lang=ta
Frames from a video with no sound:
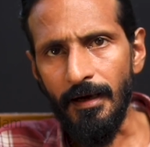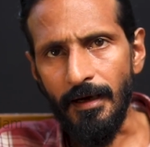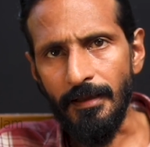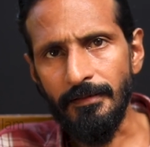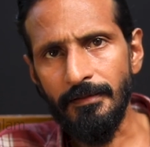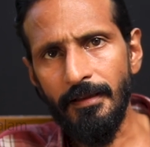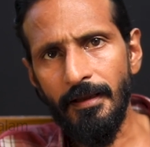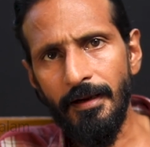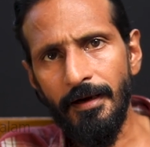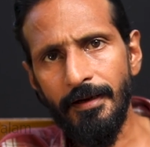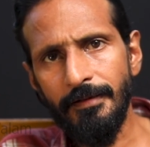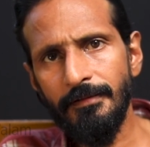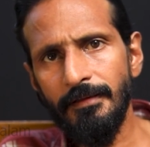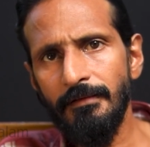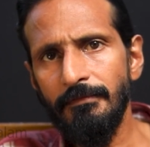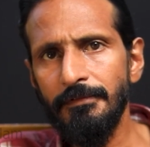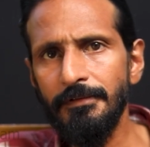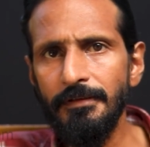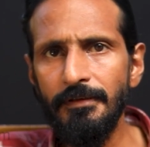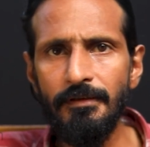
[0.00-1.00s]
அந்த
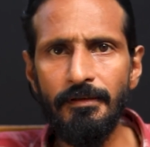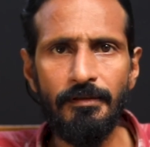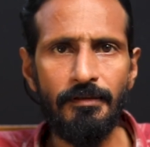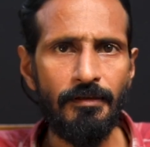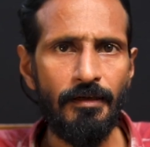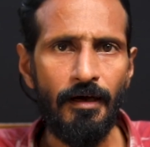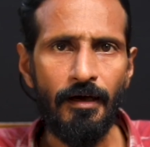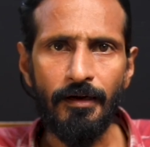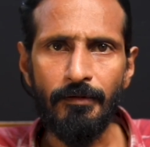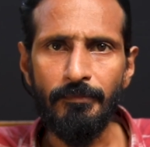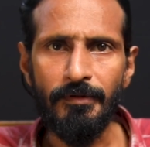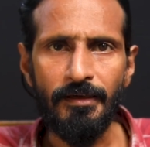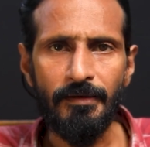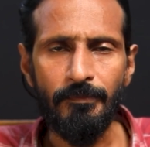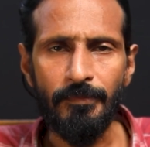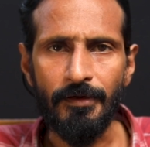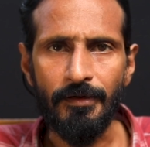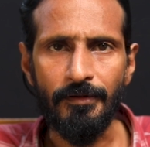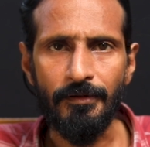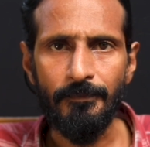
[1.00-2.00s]
இடத்தில் வந்து அது
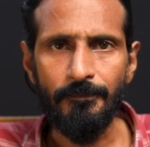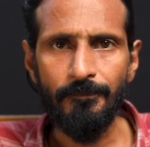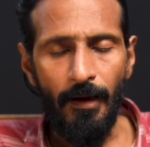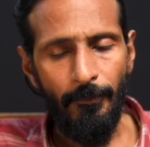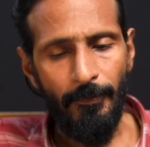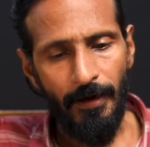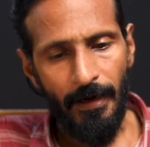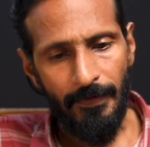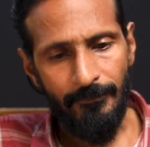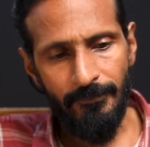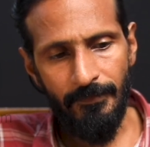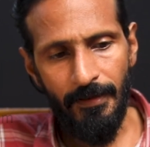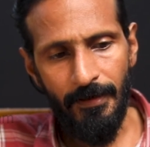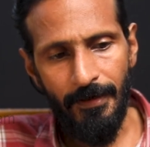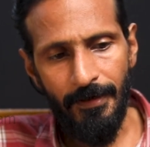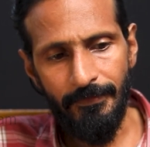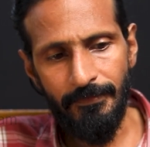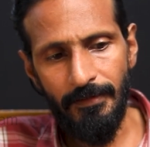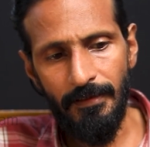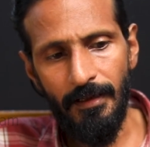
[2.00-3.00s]
ஆரம்பிக்கப்பட்டது அப்போ அந்த
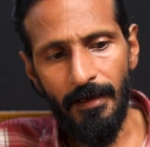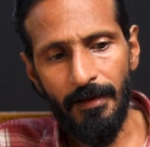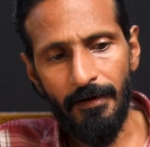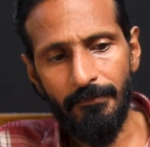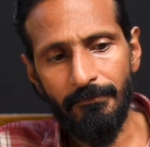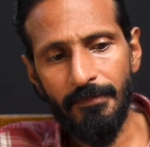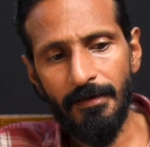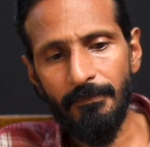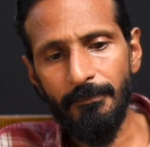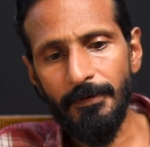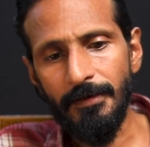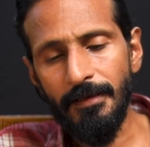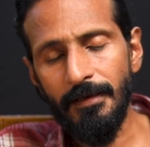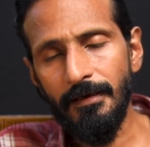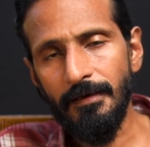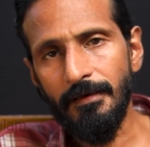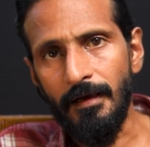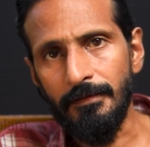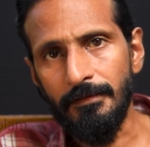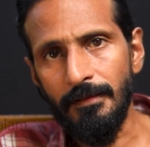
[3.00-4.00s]
இடத்தில் ஆரம்பிக்கப்பட்ட
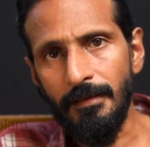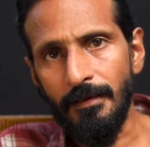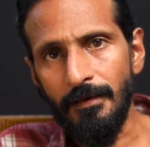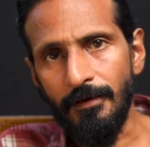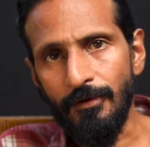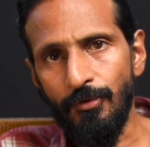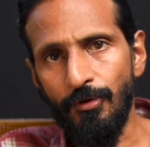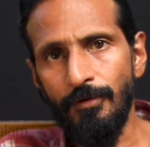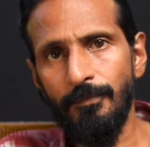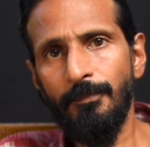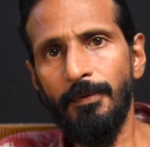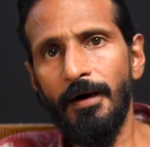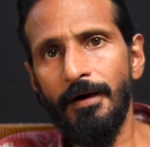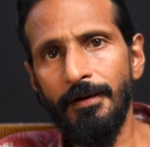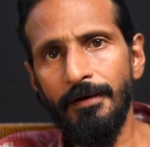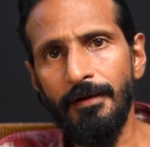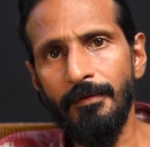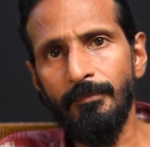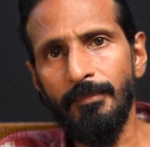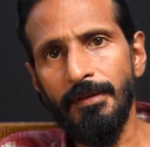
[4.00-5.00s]
அந்த
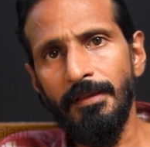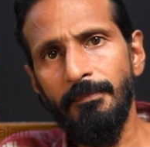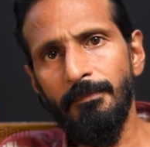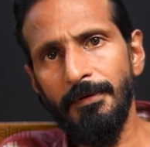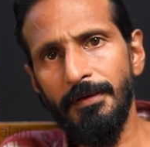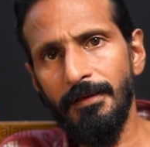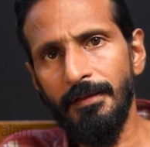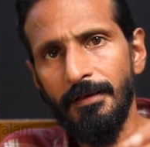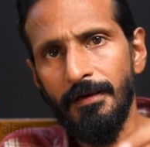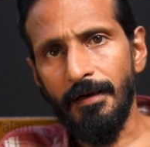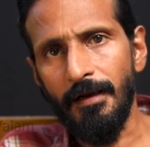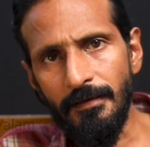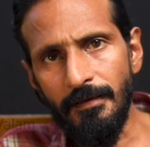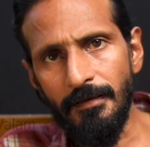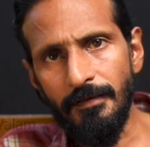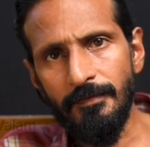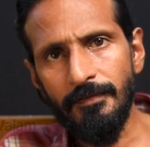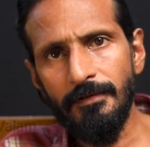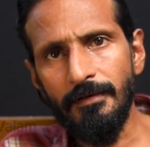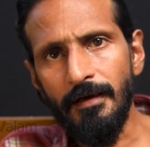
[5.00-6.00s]
கோட்பாடு என்பது பின்னர்
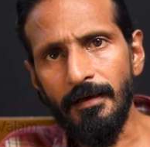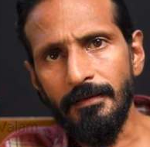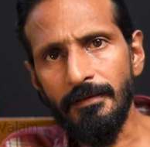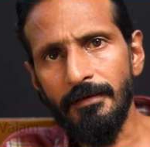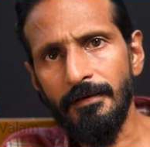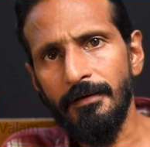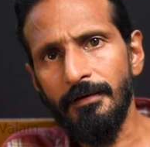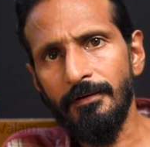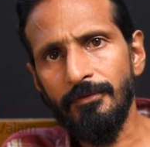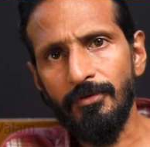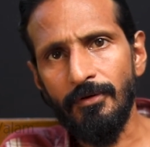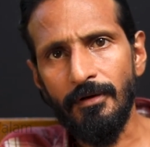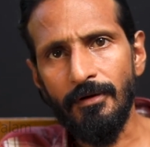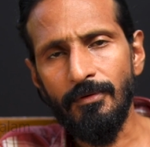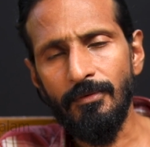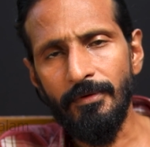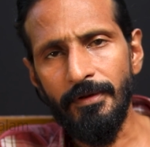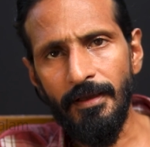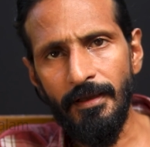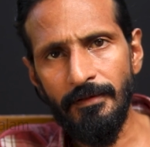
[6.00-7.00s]
இயேசுநாதர் என்று
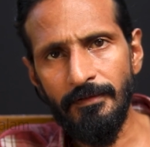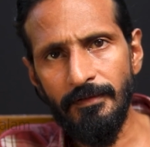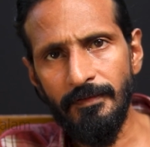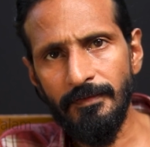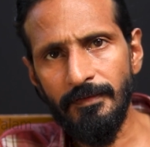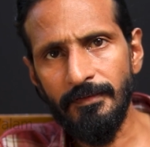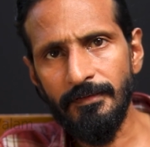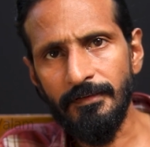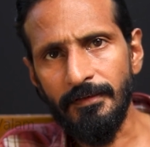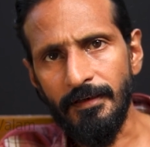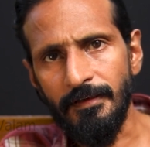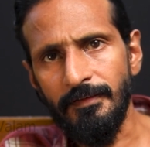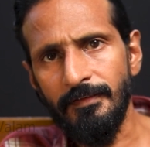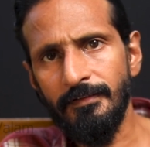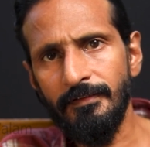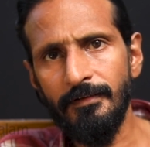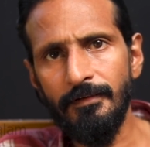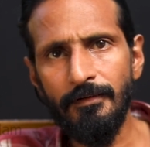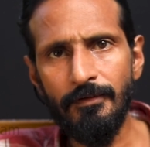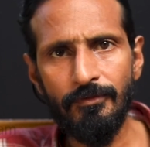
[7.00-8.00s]
சொல்லக்கூடிய ஜீசஸ்
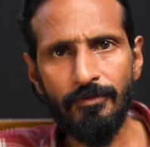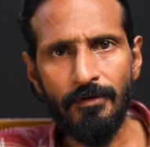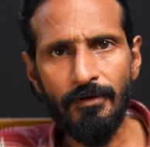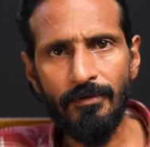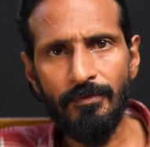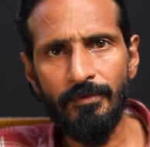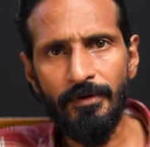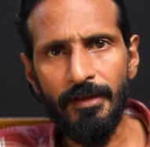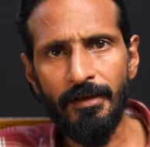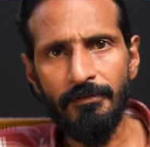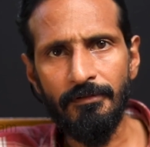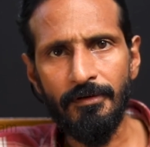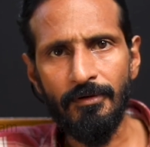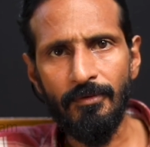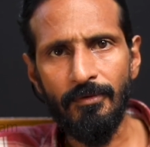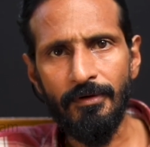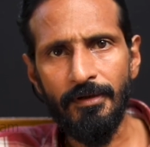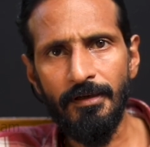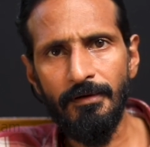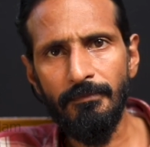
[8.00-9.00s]
கிரைஸ்ட் என்று
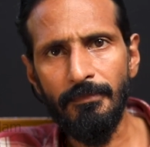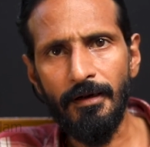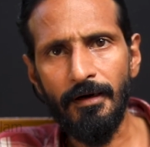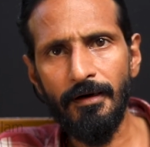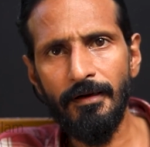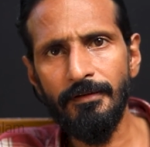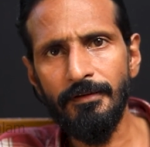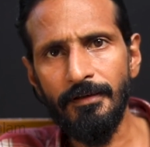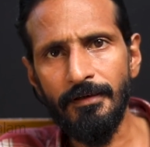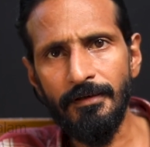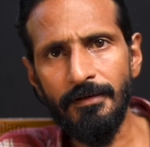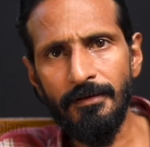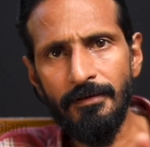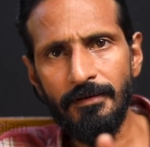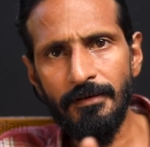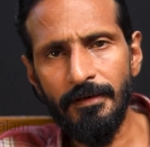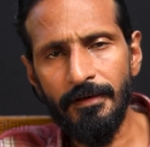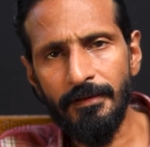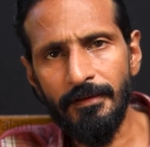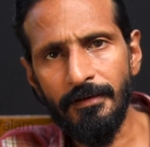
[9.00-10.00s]
சொல்லக்கூடியவருடைய மரணத்திற்கு
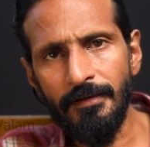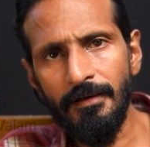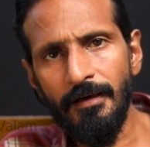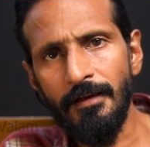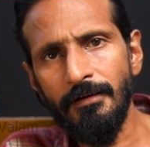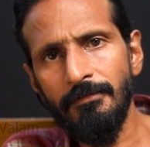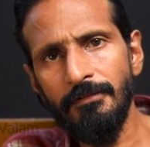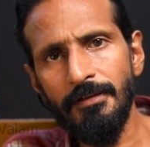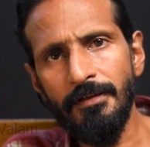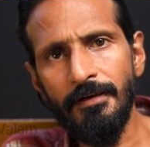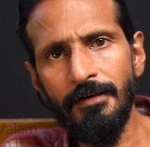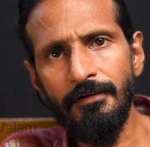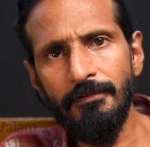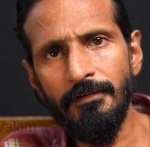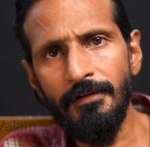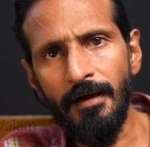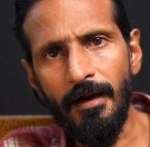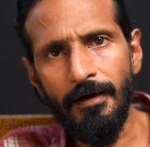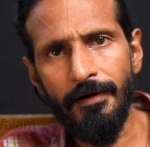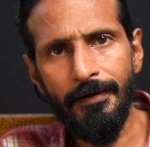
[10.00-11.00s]
கிட்டத்தட்ட அறுபது
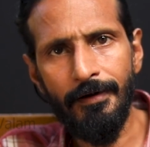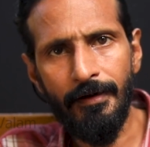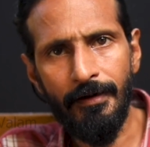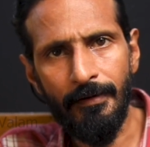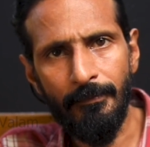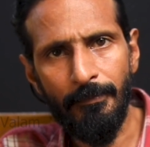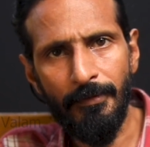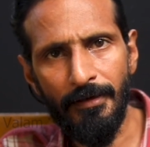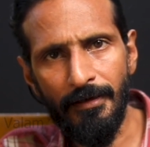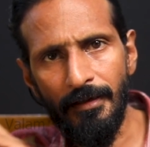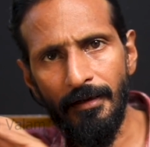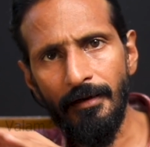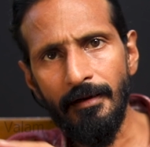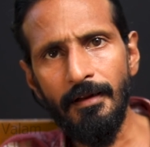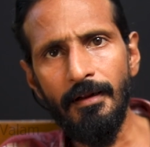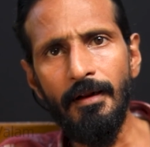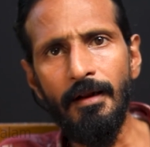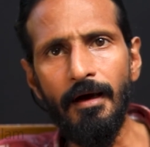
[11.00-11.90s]
எழுபது ஆண்டுகளுக்கு பின்னர்